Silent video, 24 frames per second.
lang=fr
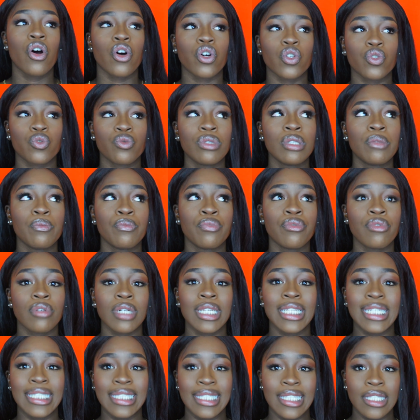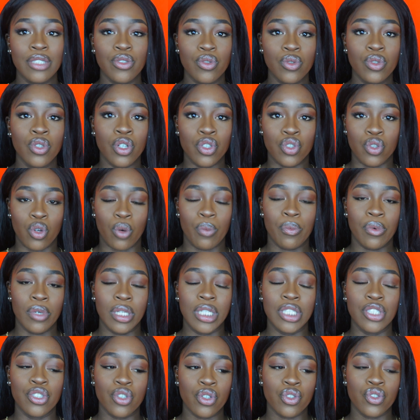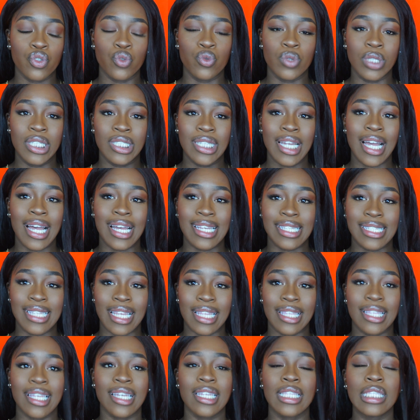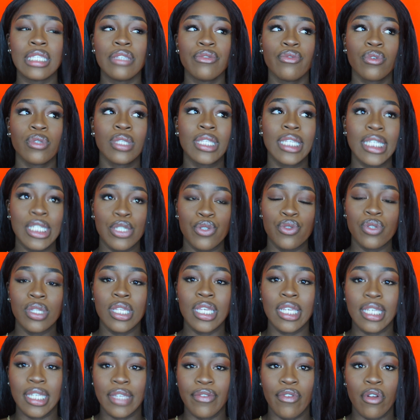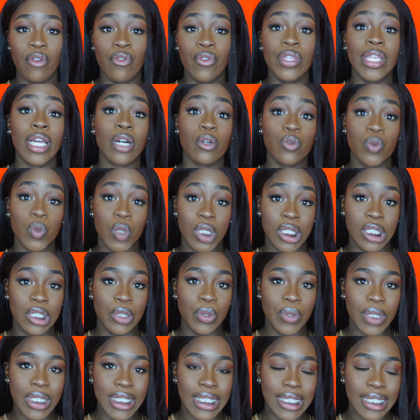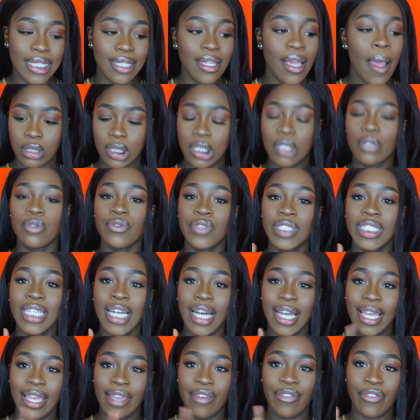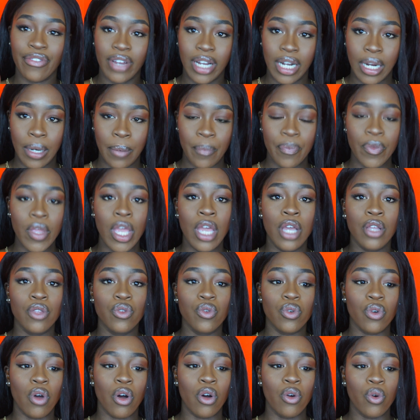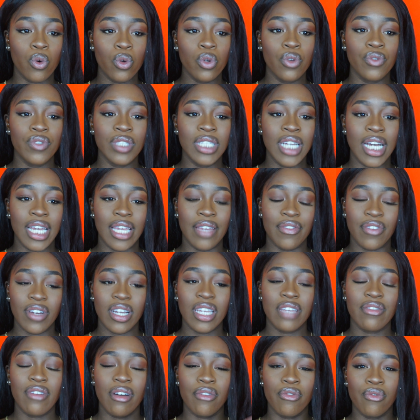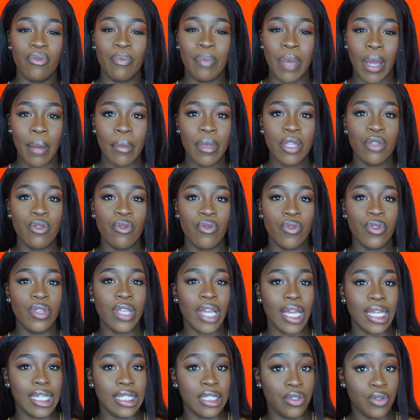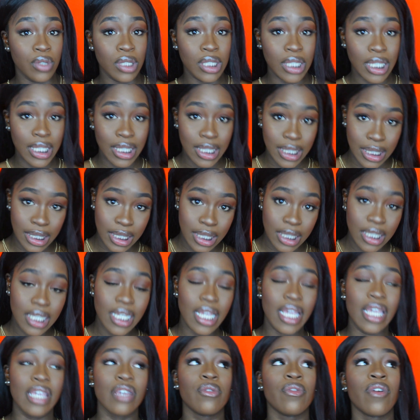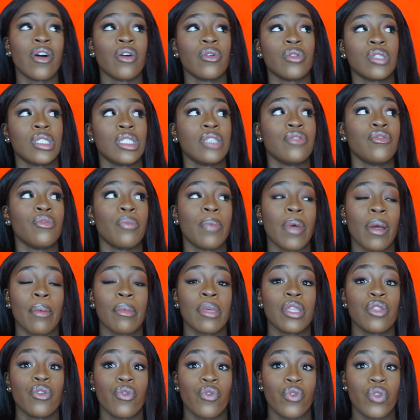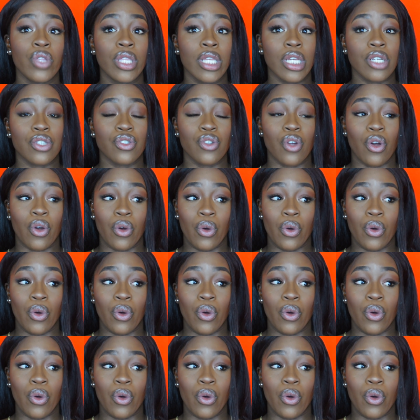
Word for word: Ensuite, pour les étudiants, genre pour les gens qui ont déjà un certain niveau d'études et qui veulent venir continuer ici, c'est le visa F1. Donc, en gros, le visa F1, il va vous permettre de venir étudier ici et il va aussi vous permettre de venir, genre,